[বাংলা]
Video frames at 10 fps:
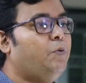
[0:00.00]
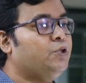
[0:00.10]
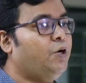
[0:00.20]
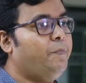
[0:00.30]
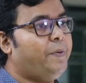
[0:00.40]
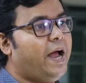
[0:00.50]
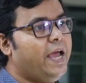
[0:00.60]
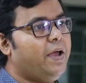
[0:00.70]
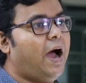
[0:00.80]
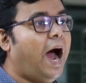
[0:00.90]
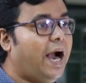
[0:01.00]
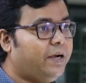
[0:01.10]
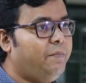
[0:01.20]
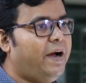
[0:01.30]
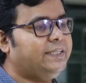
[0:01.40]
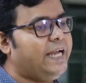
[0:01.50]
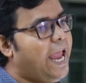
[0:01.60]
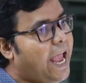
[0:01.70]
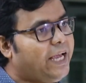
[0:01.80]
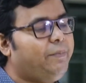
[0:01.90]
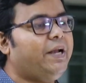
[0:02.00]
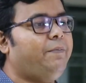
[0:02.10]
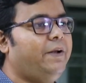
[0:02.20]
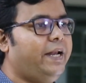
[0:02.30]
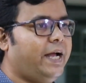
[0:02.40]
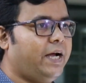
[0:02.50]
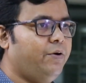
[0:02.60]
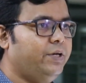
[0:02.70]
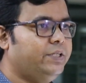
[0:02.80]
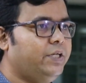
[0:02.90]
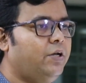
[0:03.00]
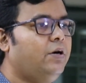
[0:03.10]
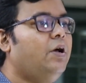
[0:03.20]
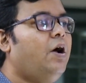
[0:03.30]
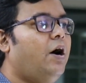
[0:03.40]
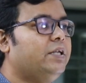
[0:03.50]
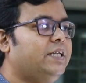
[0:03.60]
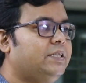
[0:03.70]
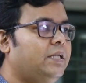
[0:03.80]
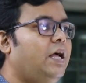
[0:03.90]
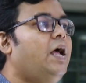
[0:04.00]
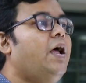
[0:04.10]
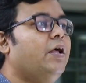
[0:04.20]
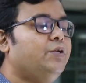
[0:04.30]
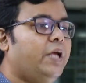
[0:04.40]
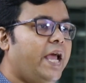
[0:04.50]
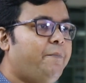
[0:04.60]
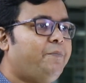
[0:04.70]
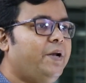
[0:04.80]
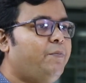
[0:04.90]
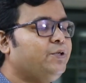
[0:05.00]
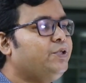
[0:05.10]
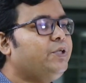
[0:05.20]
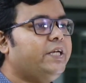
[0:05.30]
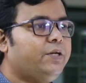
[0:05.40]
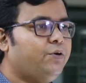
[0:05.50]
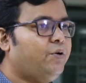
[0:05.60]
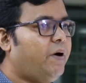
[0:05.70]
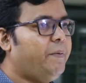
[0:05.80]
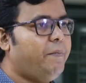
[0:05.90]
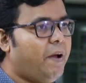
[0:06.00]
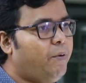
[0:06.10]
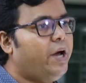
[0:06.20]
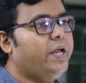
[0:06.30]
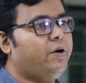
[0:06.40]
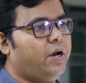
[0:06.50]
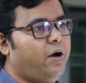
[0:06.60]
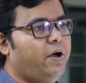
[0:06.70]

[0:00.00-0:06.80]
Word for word: প্রথম প্রায় আট মাস একেবারে ফেলে রাখা হয়েছিল অর্থাৎ এপ্রিল পর্যন্ত এটি কোনোভাবে ব্যবহারই করা